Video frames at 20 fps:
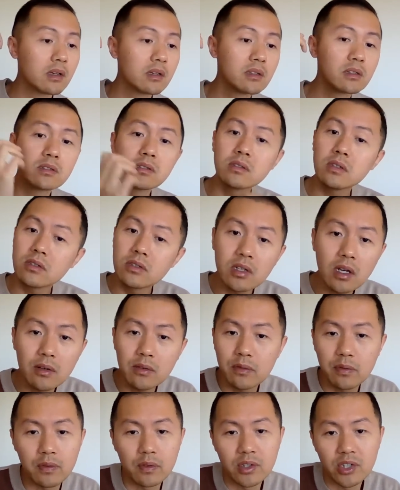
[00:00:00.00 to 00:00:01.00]
是政
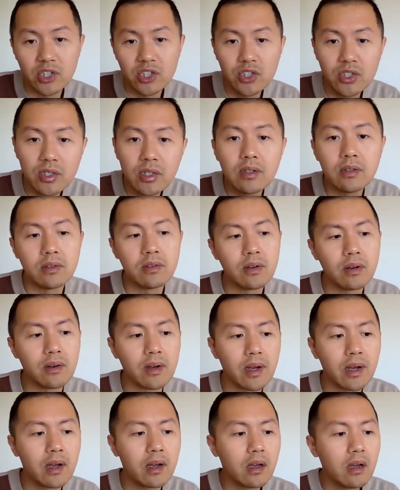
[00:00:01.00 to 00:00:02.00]
府的信用
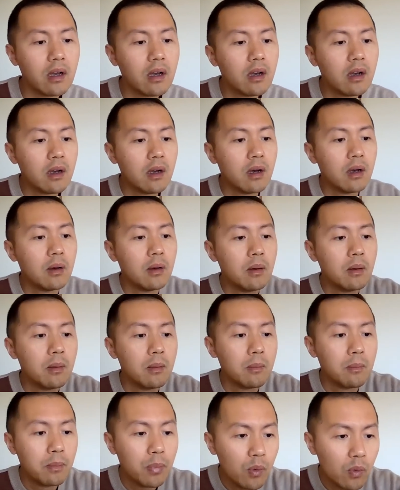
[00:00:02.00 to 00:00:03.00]
啊，
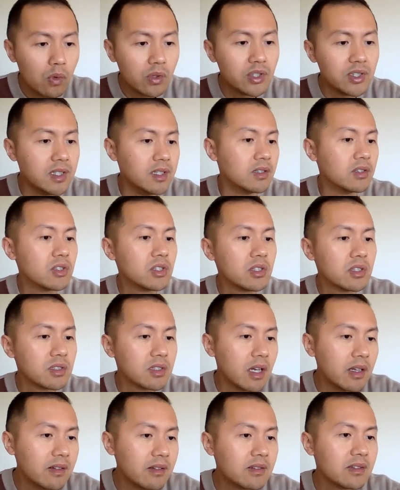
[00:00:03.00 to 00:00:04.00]
不仅是
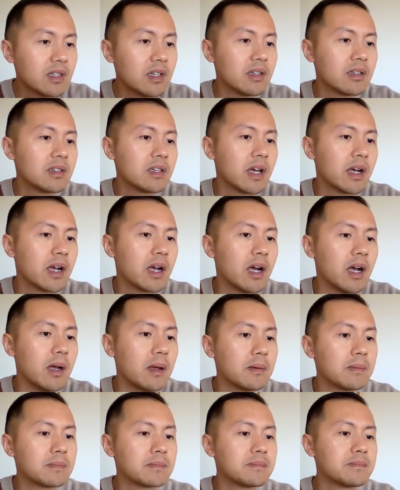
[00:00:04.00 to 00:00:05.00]
深圳在砍，
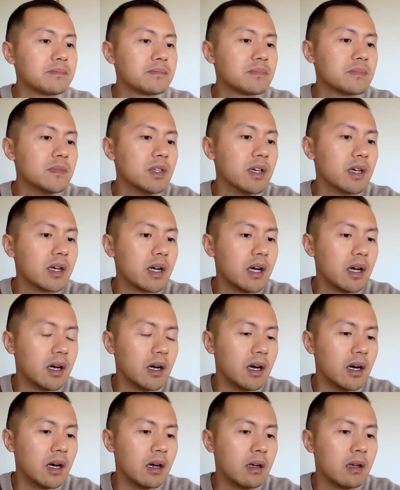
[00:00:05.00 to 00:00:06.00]
你看
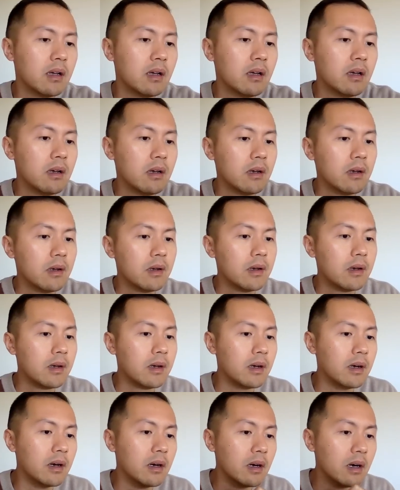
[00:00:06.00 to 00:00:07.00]
啊，
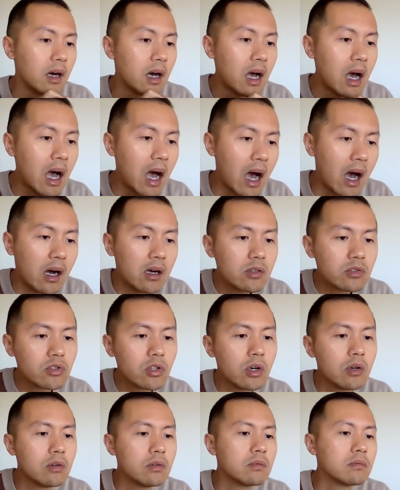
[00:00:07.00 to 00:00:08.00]
呃，杭
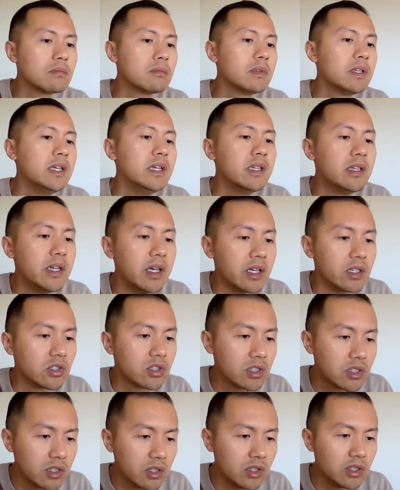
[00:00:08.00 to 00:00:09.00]
州地铁
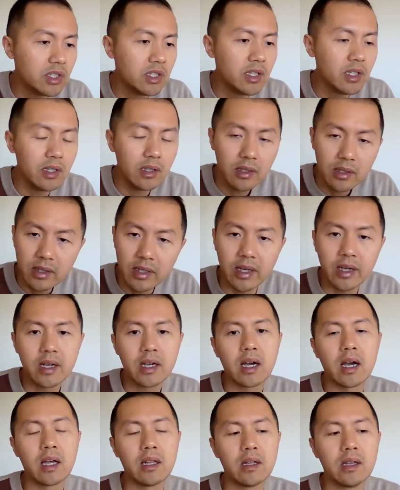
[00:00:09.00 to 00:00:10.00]
四期也
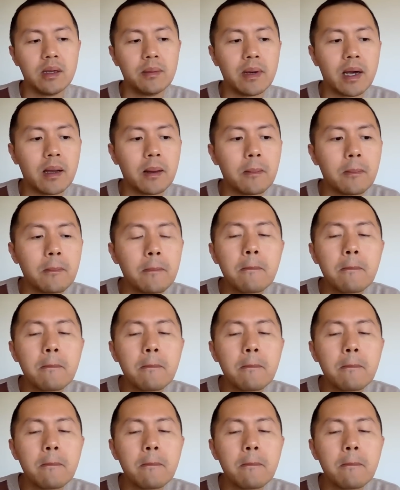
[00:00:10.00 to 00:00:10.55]
砍了一半，